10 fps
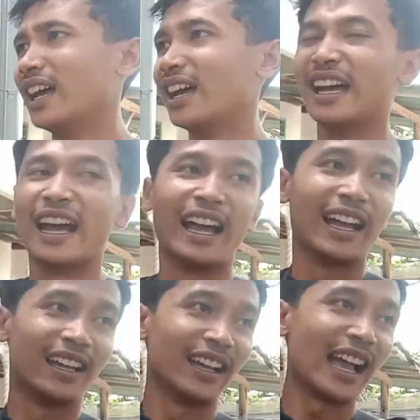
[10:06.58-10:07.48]
Adel.
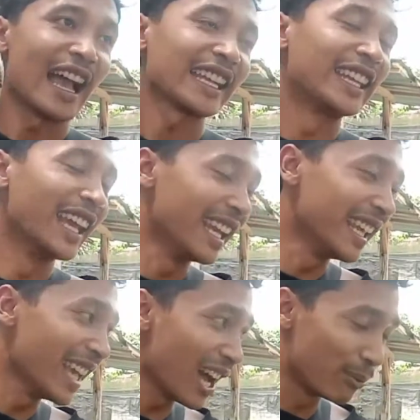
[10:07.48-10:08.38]

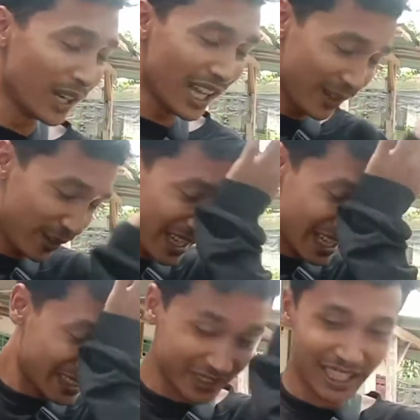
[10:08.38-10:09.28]
Adelia Bunda oh ya
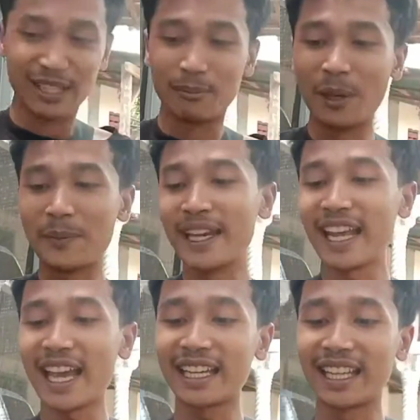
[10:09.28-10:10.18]
Bebian
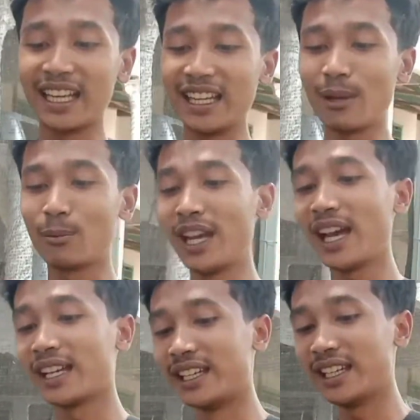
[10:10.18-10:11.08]
Adelia
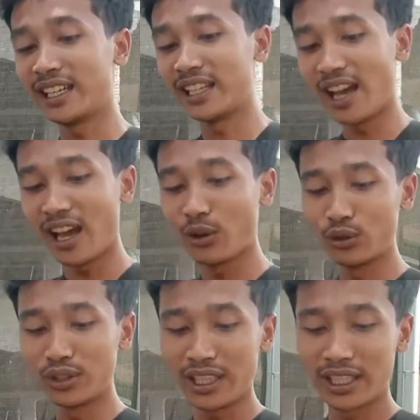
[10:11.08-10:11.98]
Bunda di daun
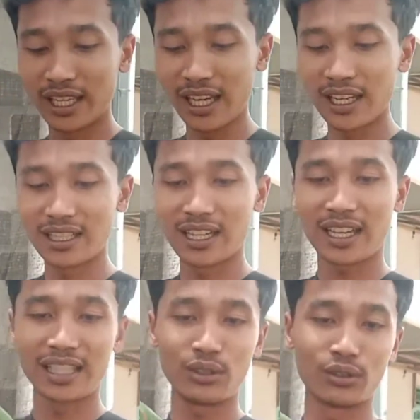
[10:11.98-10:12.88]
tiga,
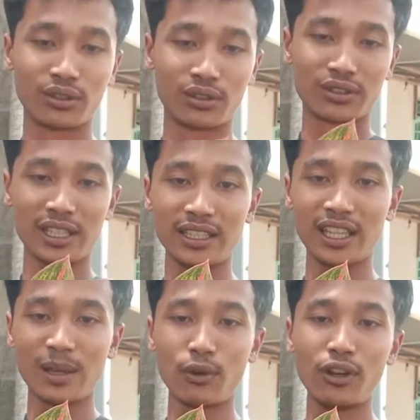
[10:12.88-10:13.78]
silakan tuh cantik
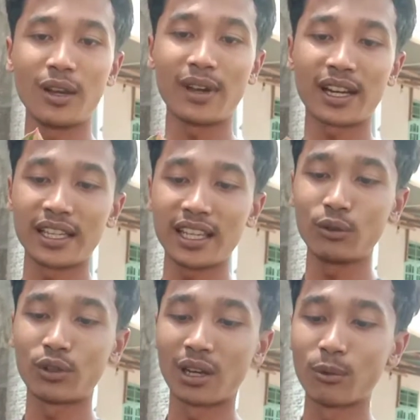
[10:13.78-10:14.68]
kepol ya warnanya
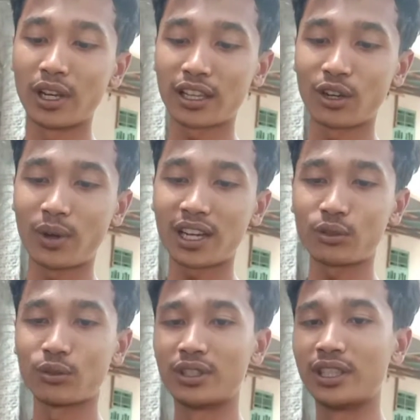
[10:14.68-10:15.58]
udah mulai keluar
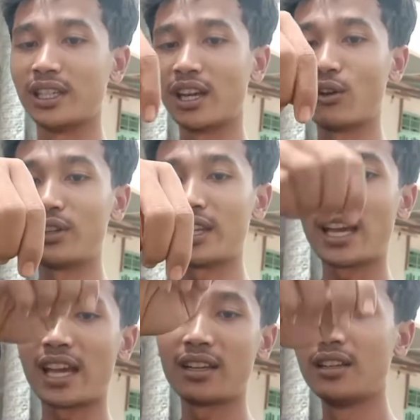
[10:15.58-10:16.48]
tuh di daun
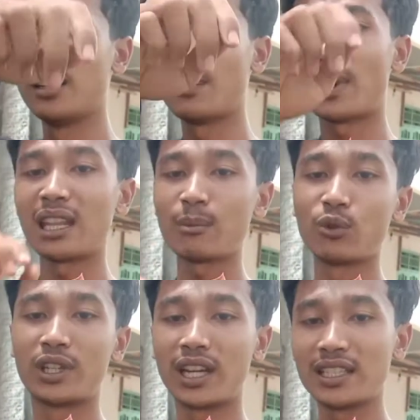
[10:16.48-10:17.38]
yang paling
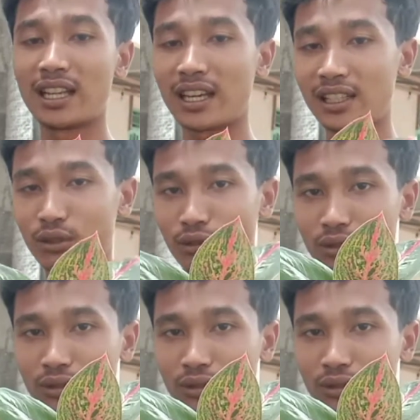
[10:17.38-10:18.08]
muda silakan tuh